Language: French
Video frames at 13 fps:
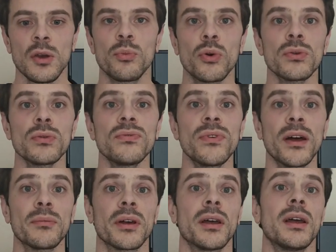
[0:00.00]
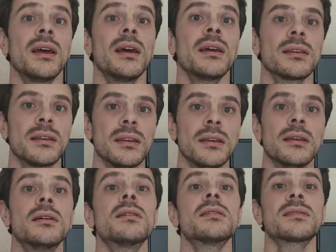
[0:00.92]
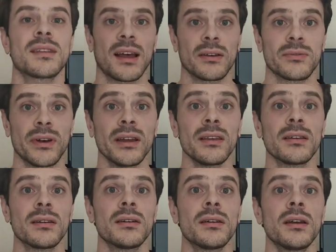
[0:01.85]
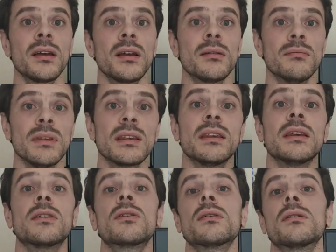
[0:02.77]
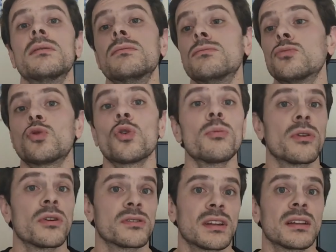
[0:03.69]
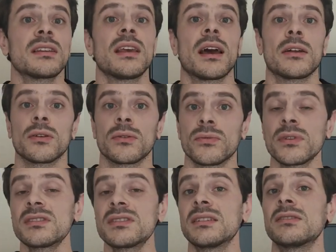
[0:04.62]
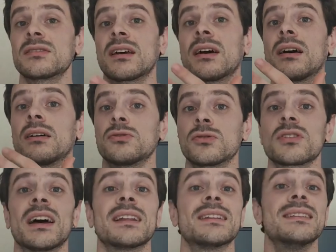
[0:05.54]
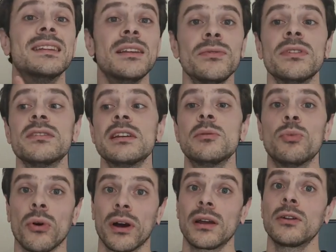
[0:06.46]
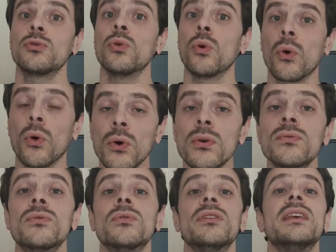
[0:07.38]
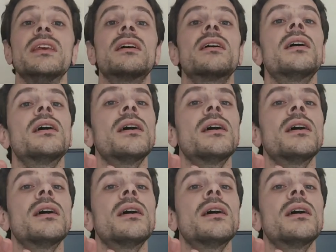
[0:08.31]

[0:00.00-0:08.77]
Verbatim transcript: Pour une femme qui travaille, mais qui tombe enceinte, qui a un enfant, ce sera, ce sera difficile pour elle de revenir